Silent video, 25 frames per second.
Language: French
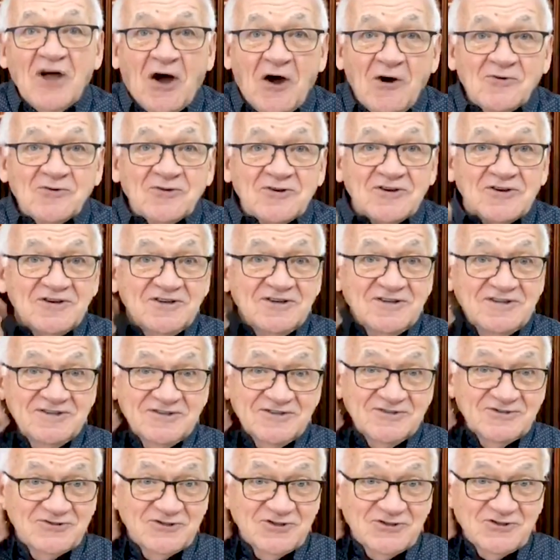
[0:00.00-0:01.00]
Donc,
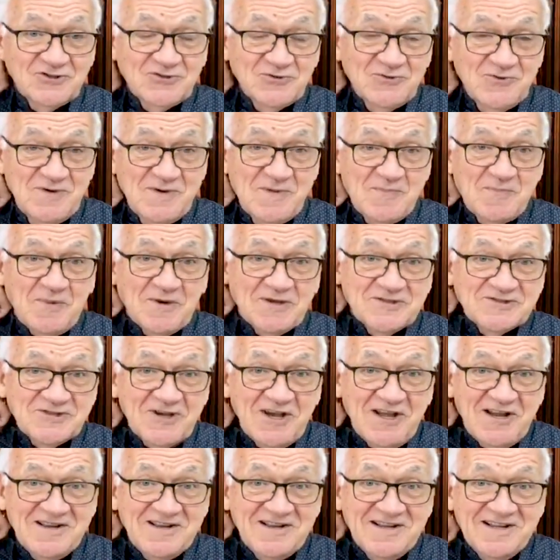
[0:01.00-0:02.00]
je suis pas
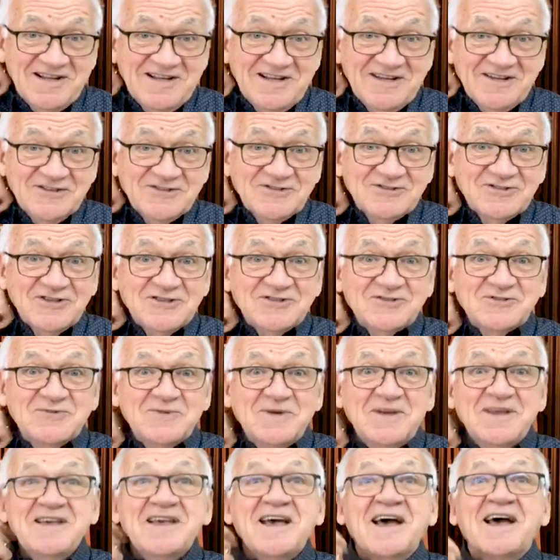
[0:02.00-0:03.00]
seul, je
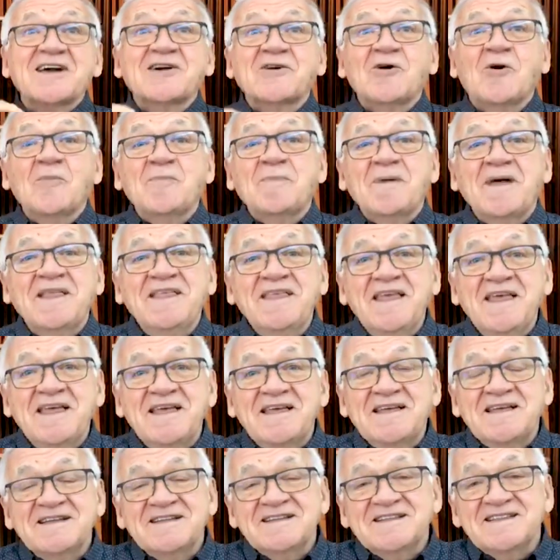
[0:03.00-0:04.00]
suis
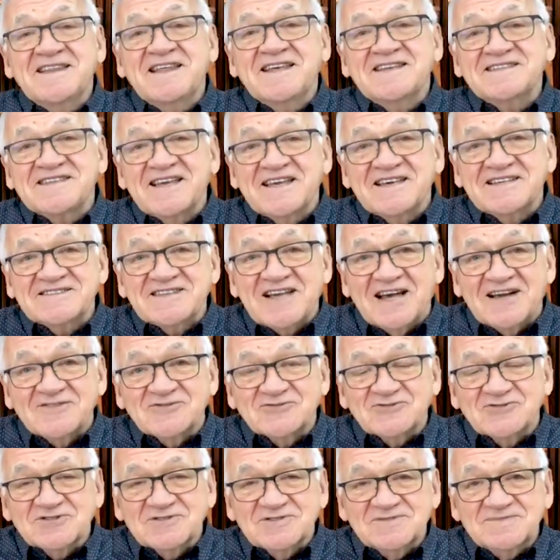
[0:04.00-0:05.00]
accompagné des saints
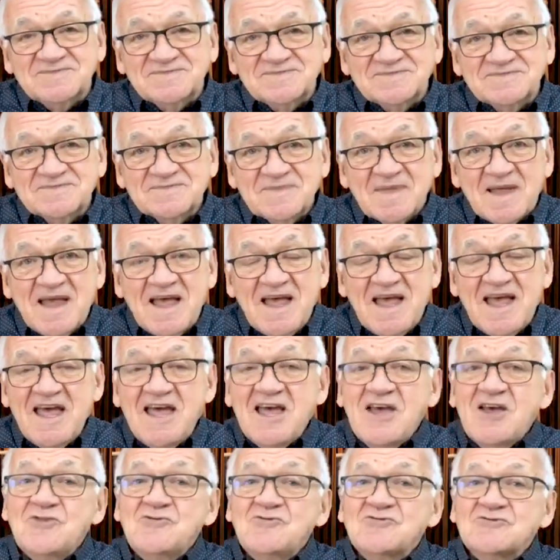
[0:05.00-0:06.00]
anges.
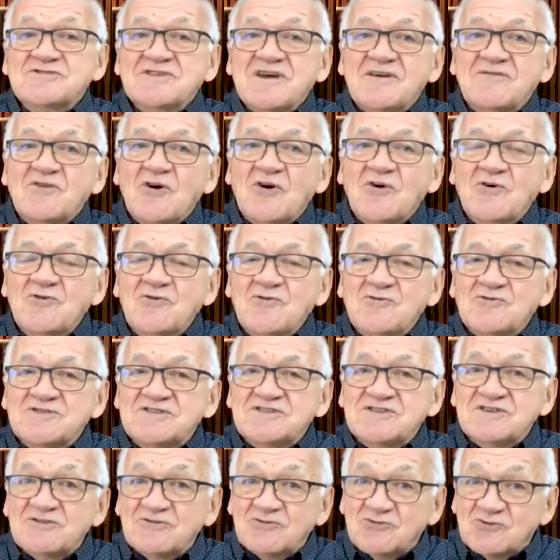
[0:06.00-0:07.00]
Et nous avons eu
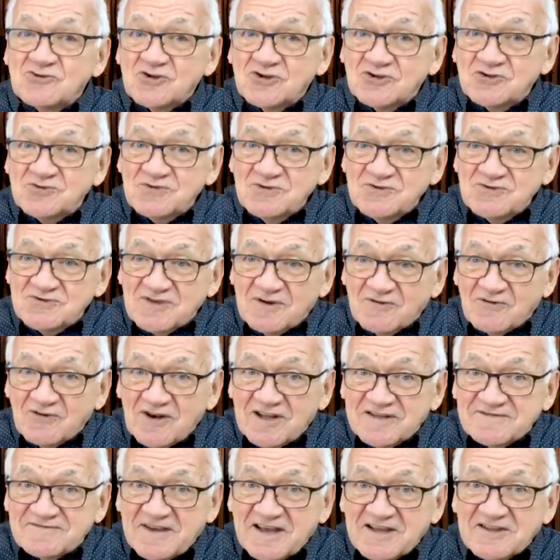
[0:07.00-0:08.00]
aussi, aujourd'hui, nous
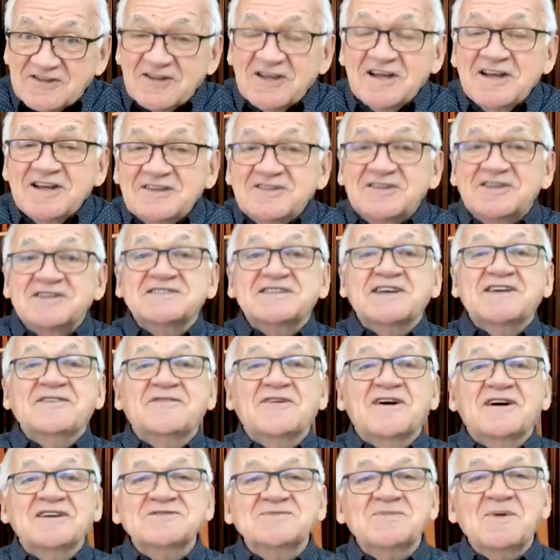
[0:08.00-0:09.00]
avons la fête de
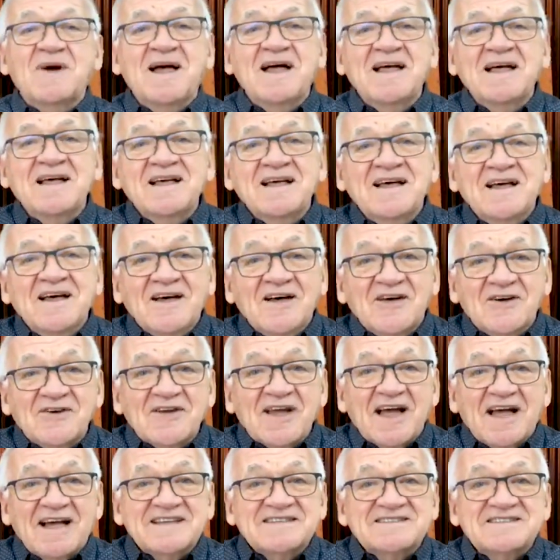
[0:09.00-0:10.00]
Saint François,
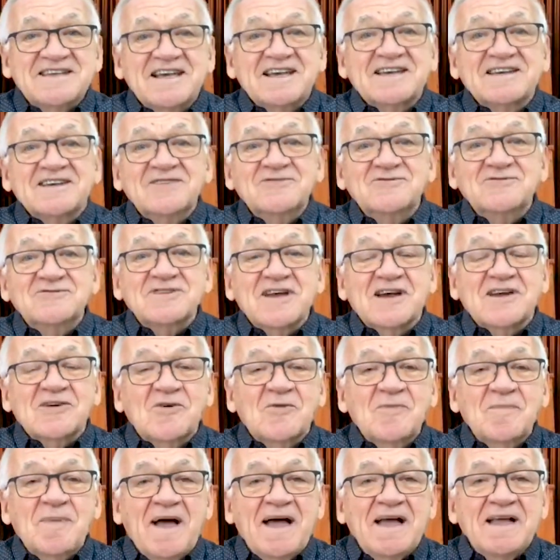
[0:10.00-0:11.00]
un grand saint qui nous
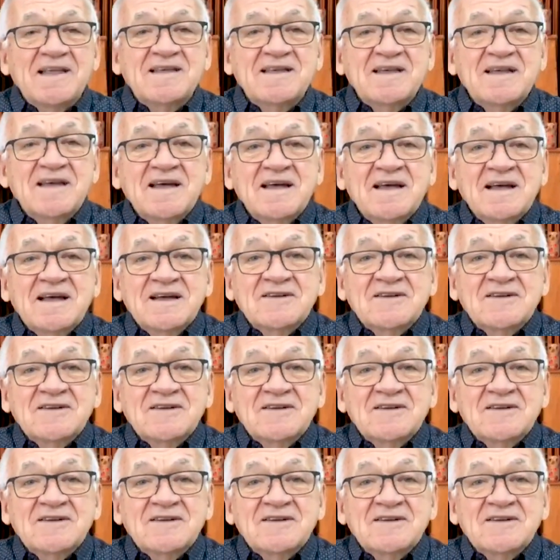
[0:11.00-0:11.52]
accompagne